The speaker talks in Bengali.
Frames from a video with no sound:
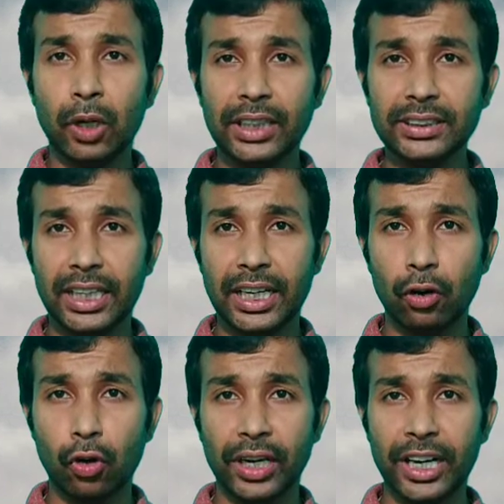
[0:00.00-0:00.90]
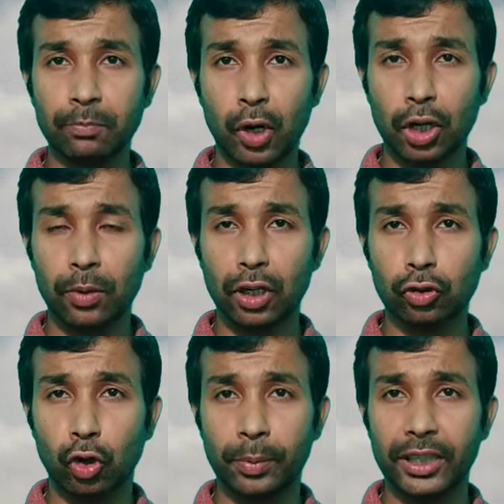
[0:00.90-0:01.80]
বলেন যে অনেক বড় বড়
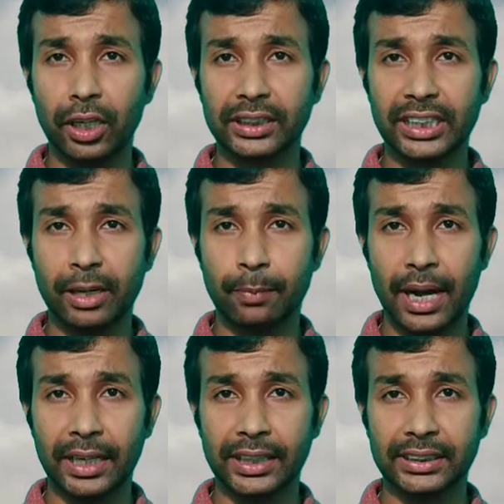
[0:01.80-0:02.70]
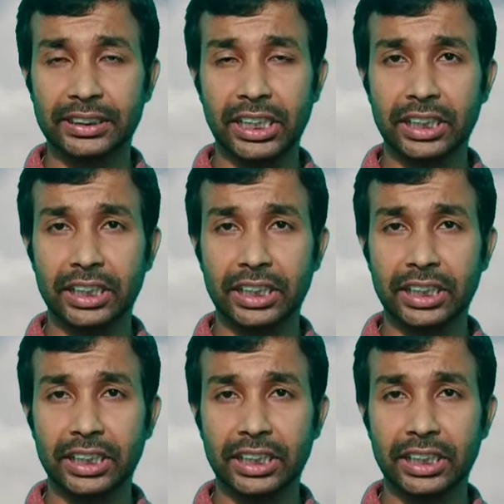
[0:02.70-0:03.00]
কবি রয়েছে বাংলাদেশে